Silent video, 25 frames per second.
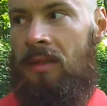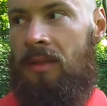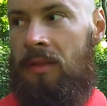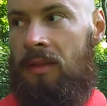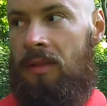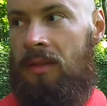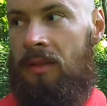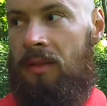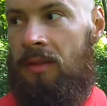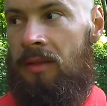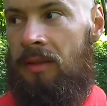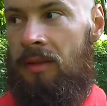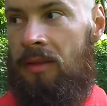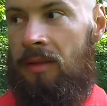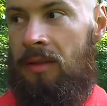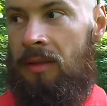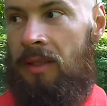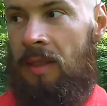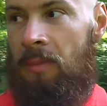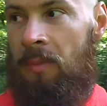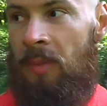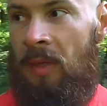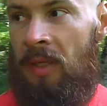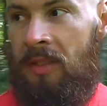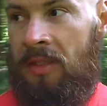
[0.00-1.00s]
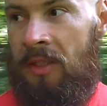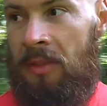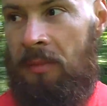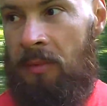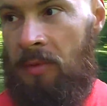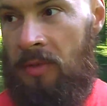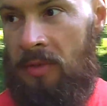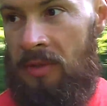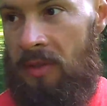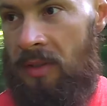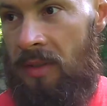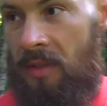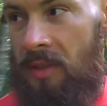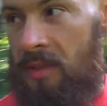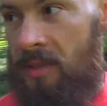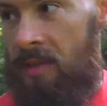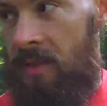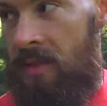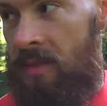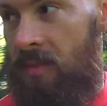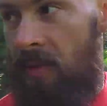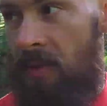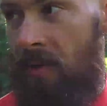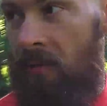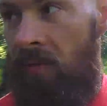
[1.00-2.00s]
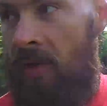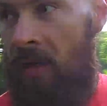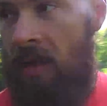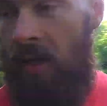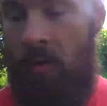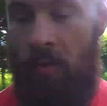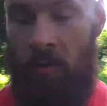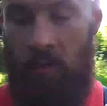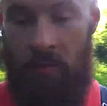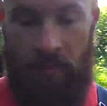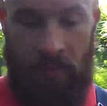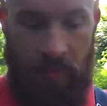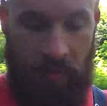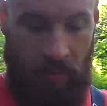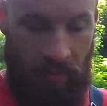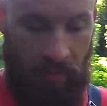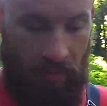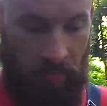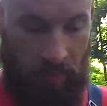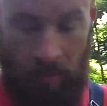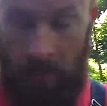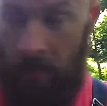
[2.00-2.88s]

э, лопатки просто раз справляю и все.